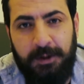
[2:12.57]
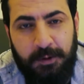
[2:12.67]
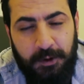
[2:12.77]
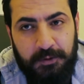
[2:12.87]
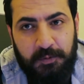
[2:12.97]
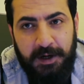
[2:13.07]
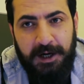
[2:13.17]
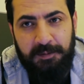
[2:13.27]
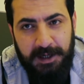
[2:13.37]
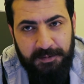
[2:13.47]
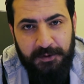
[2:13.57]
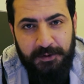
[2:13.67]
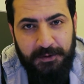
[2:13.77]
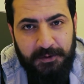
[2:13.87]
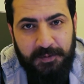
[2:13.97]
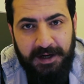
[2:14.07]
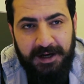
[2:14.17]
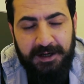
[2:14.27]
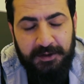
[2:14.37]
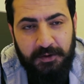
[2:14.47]
وقعدوا مع أحبابكم ومع
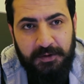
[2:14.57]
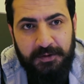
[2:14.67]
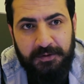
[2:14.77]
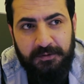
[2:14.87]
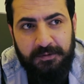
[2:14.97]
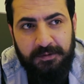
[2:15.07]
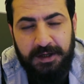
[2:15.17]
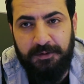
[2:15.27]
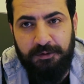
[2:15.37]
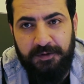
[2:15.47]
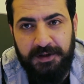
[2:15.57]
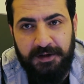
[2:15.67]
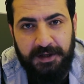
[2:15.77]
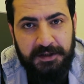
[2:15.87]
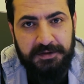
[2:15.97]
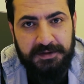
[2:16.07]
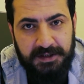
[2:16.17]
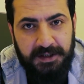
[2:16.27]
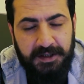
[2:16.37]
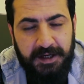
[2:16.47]
أهلكم وقضوا فترة حجر
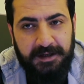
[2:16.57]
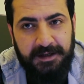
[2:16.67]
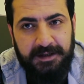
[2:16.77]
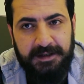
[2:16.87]
صحي هيك